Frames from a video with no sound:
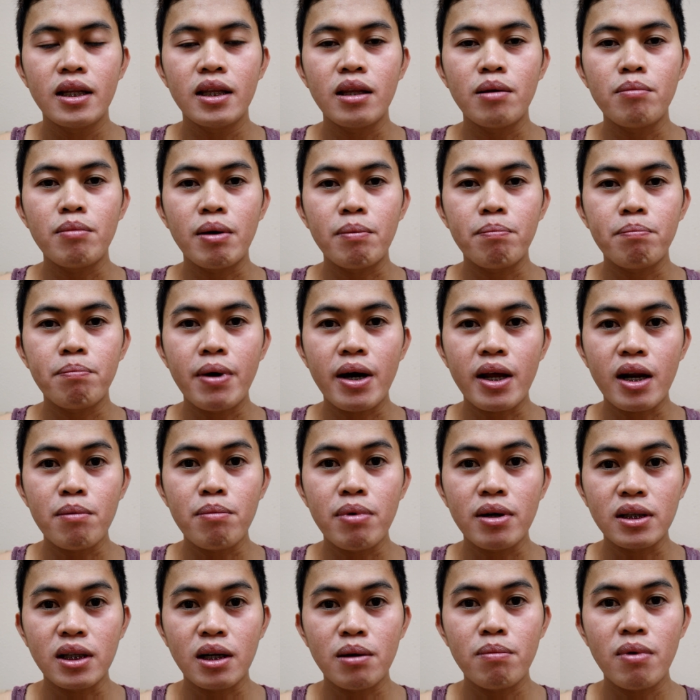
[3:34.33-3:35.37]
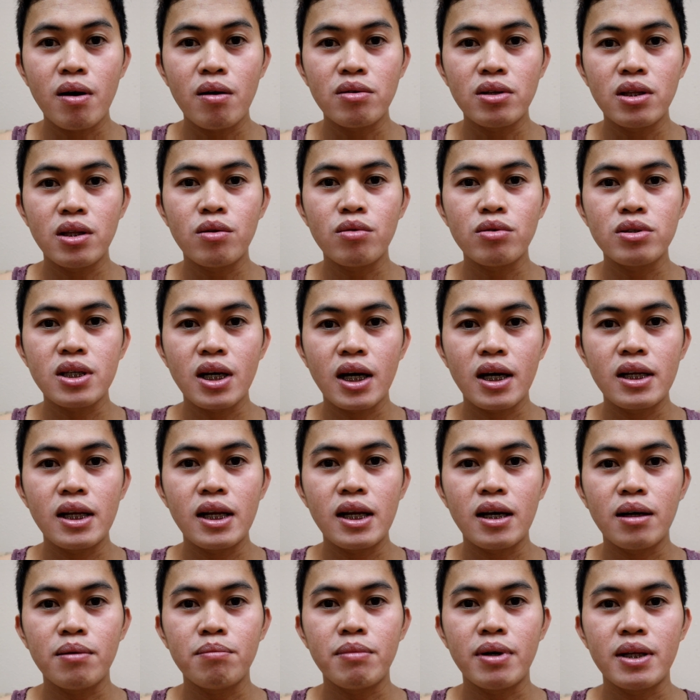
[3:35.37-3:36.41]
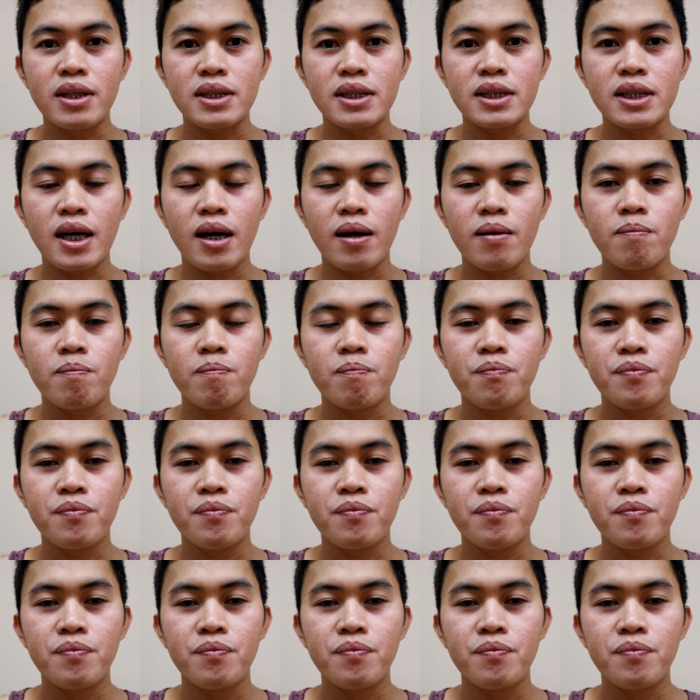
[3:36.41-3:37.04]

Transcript: na mag, para magtrabaho dito sa kanilang bansa.